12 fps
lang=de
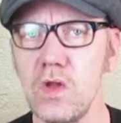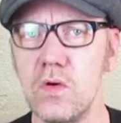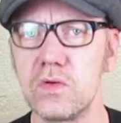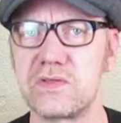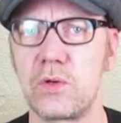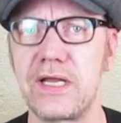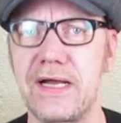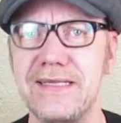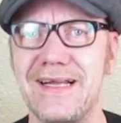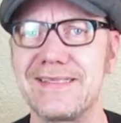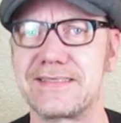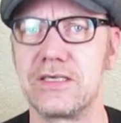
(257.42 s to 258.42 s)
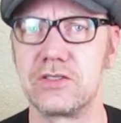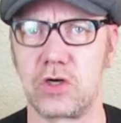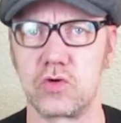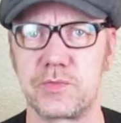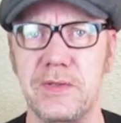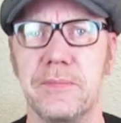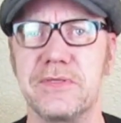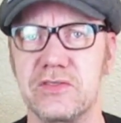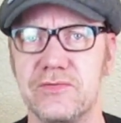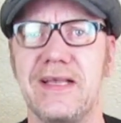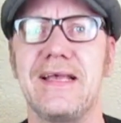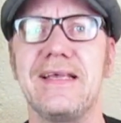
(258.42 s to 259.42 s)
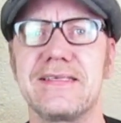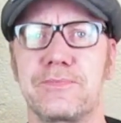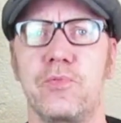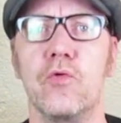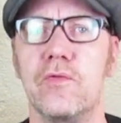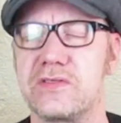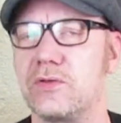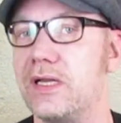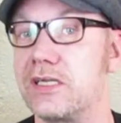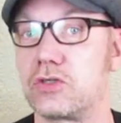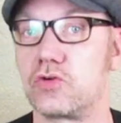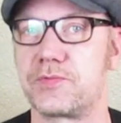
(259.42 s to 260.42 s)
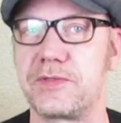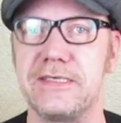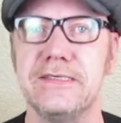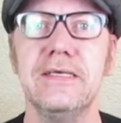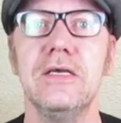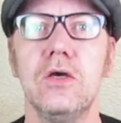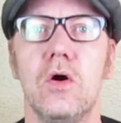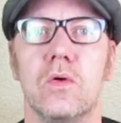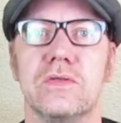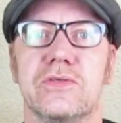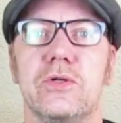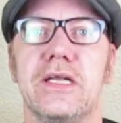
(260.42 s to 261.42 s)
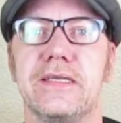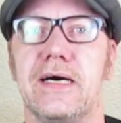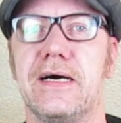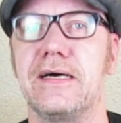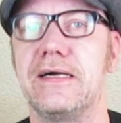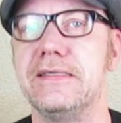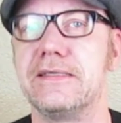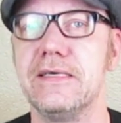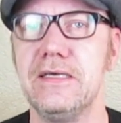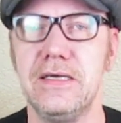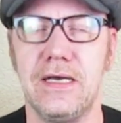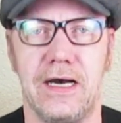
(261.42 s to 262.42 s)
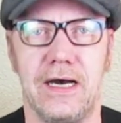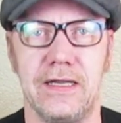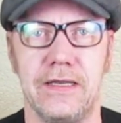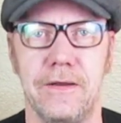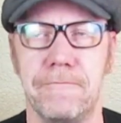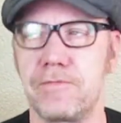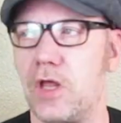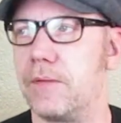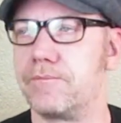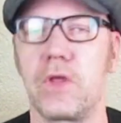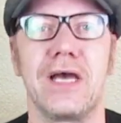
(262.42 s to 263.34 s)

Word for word: und soll halt als Schauspieler, beziehungsweise er ist professioneller Schauspieler und soll dann da halt an, ja,